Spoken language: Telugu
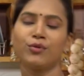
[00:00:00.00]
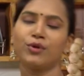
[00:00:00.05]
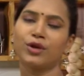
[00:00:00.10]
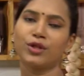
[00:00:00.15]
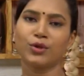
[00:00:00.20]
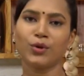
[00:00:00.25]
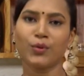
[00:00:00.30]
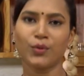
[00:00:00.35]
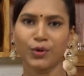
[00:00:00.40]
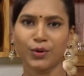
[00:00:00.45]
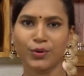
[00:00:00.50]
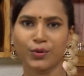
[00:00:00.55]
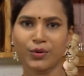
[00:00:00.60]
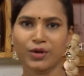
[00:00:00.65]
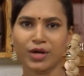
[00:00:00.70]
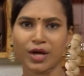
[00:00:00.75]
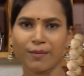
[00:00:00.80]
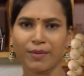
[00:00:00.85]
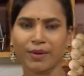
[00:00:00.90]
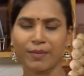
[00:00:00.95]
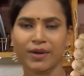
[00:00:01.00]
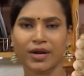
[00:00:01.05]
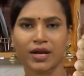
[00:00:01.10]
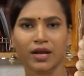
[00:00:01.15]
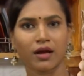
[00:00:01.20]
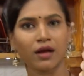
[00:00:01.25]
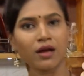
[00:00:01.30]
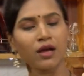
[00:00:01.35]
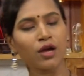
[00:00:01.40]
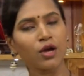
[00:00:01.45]
నూనెతో వండుకుంటాం అనమాట
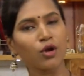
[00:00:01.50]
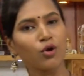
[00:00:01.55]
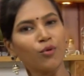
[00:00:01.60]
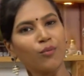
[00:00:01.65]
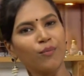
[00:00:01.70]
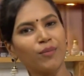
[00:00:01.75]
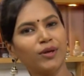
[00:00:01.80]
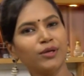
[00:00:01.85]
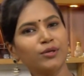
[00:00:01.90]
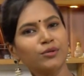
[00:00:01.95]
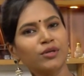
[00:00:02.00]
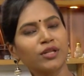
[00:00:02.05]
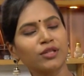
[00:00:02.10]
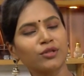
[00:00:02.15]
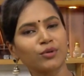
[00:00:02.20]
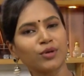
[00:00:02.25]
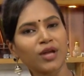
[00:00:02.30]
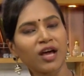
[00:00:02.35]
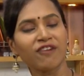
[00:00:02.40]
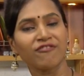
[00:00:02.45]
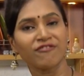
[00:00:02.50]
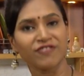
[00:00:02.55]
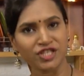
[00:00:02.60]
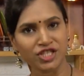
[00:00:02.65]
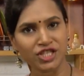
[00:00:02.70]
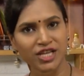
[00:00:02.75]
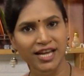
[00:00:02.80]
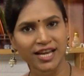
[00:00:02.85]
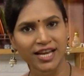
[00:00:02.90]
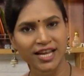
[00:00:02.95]
కొబ్బరి నూనెతో నా
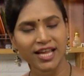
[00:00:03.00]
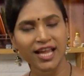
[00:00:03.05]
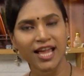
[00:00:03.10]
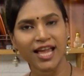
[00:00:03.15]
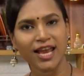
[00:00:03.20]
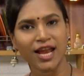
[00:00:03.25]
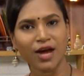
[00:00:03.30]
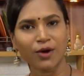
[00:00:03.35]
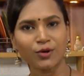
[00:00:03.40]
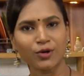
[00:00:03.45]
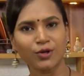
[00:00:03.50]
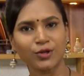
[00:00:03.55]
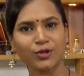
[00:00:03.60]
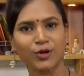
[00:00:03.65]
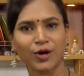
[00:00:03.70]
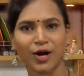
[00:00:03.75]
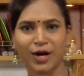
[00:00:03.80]
ఫిష్ కర్రీ ఎలా ఉంటుందో